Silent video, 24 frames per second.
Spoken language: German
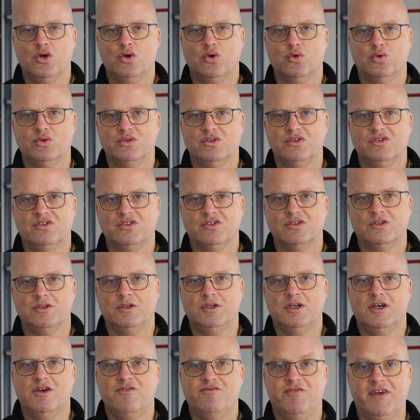Und
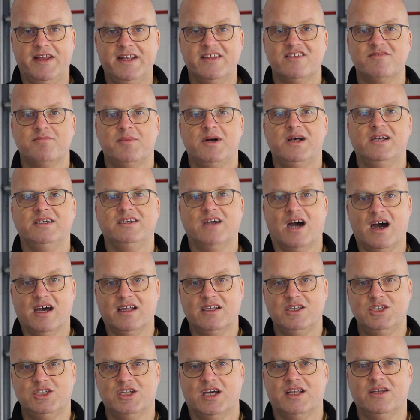wenn es mal gar
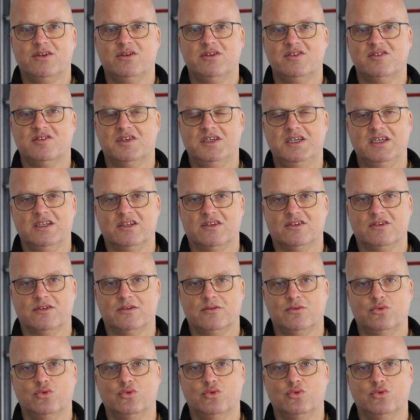nicht anders geht